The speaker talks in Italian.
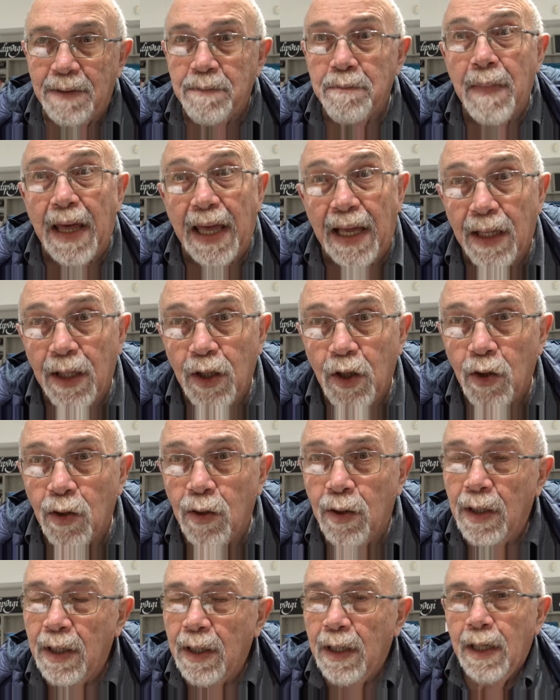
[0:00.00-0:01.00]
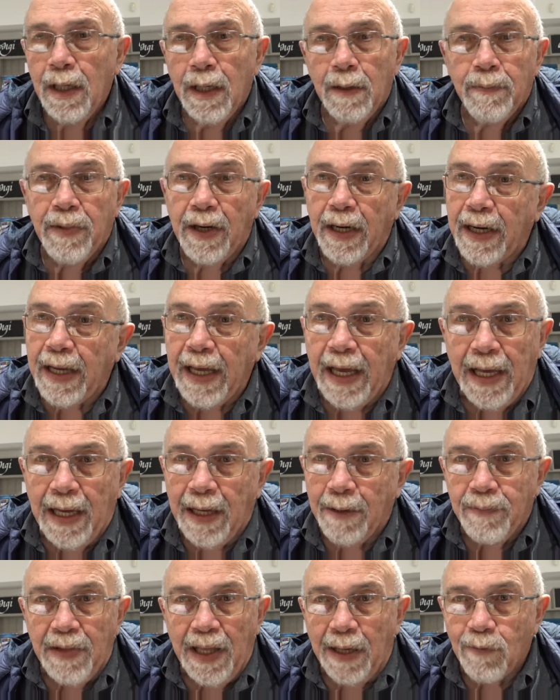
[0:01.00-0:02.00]
meglio perché
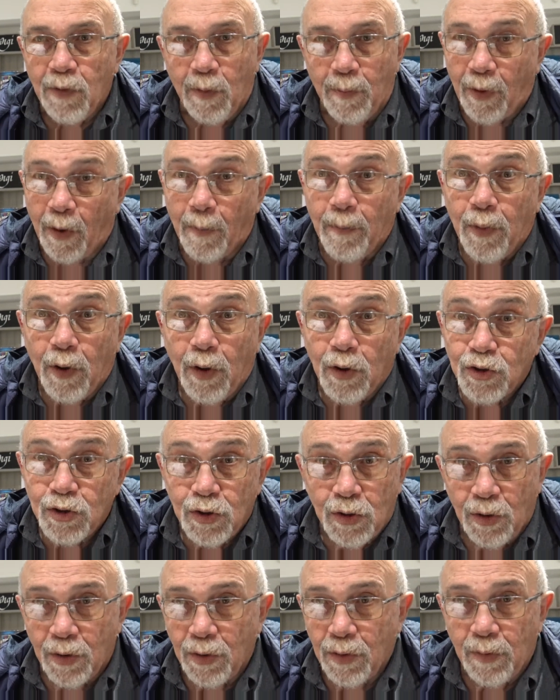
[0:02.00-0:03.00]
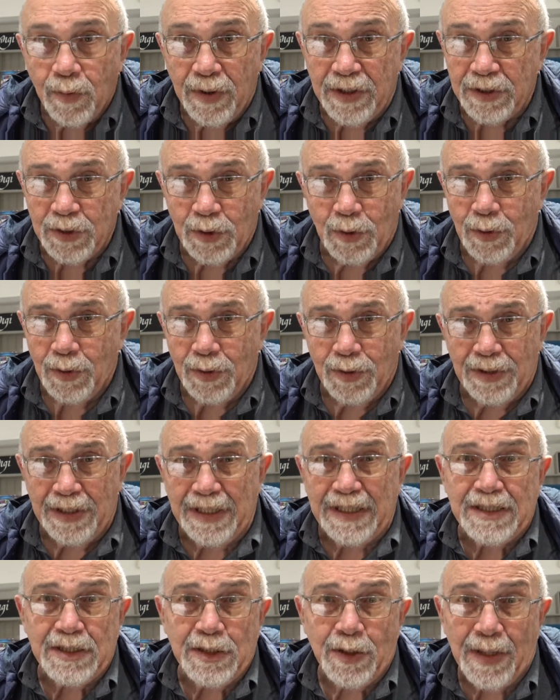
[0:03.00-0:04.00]
abbiamo proposto questo
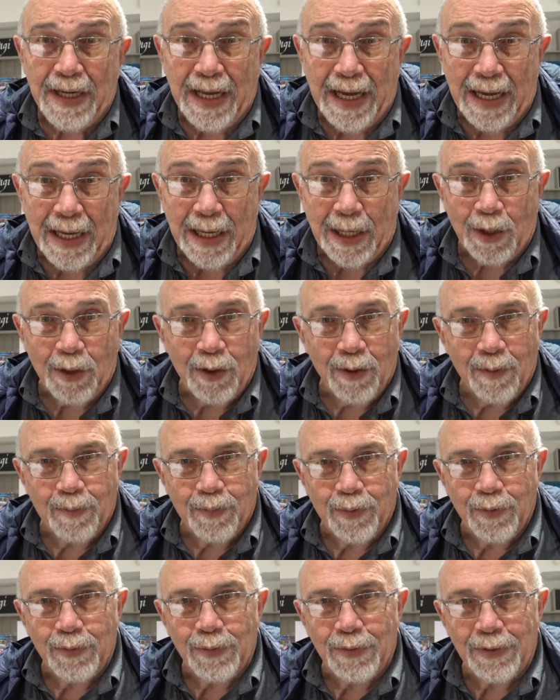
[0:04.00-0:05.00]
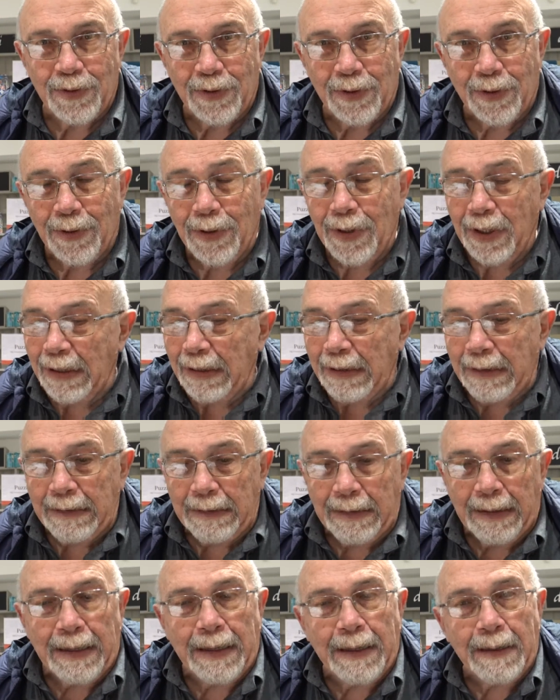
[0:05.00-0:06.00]
dizionario appunto
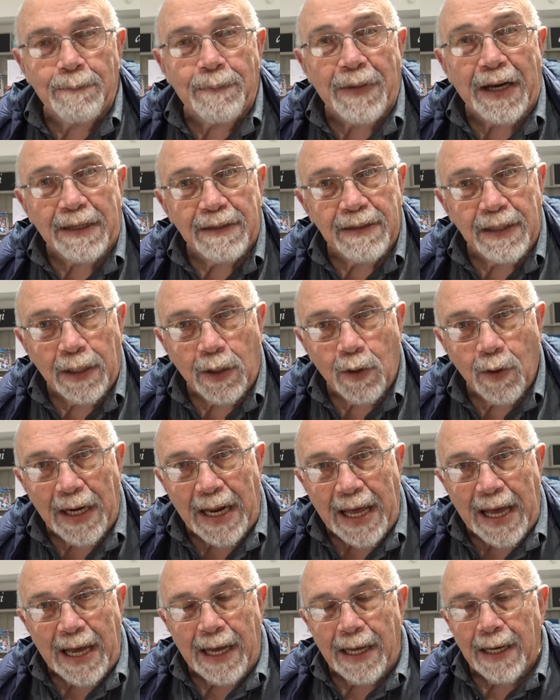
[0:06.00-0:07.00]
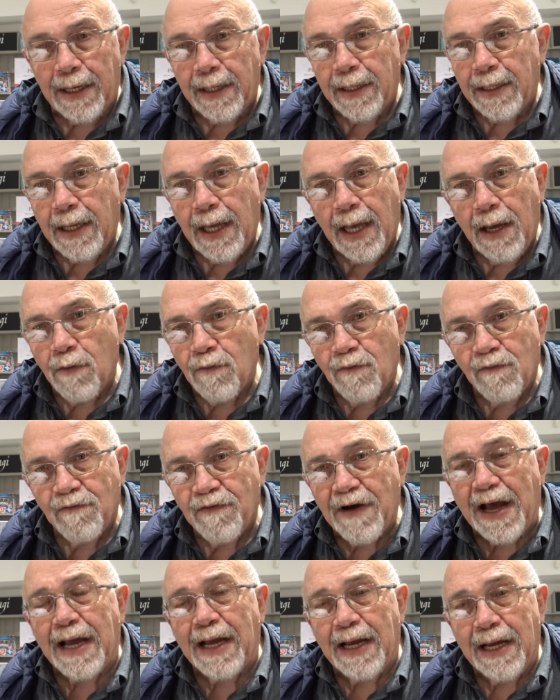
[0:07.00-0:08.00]
eh, particolare che è un
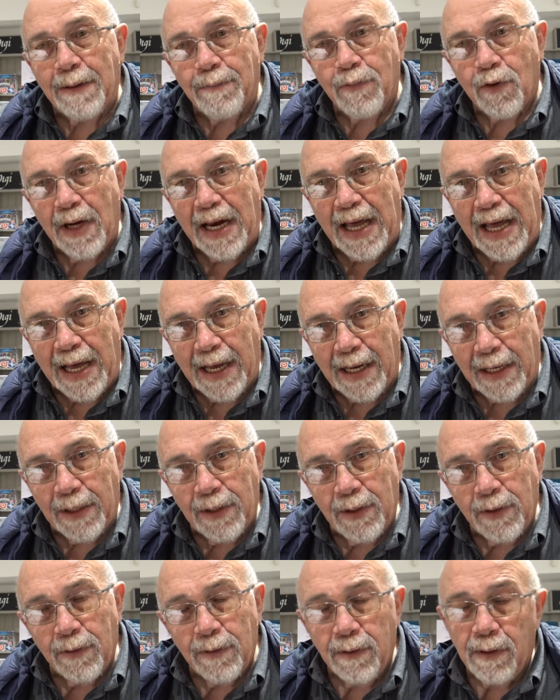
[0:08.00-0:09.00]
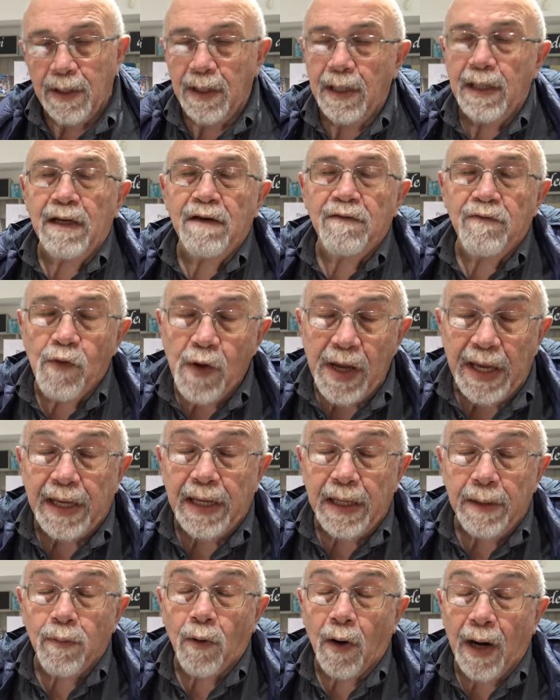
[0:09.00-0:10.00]
vocabolario, il
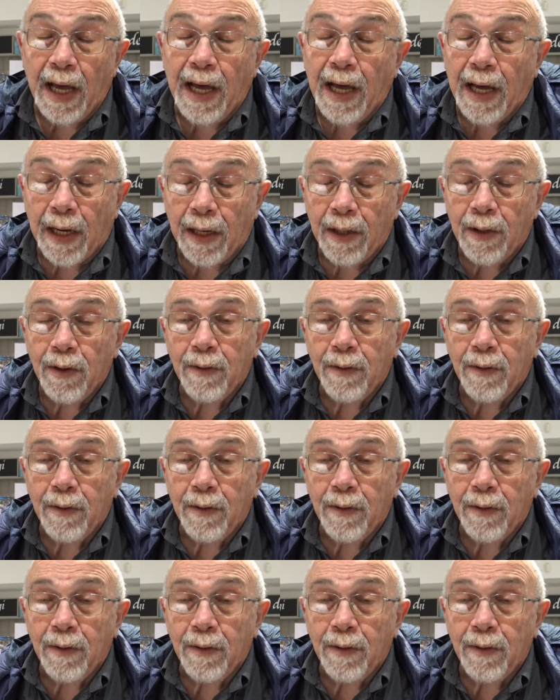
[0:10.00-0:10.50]
wikibolario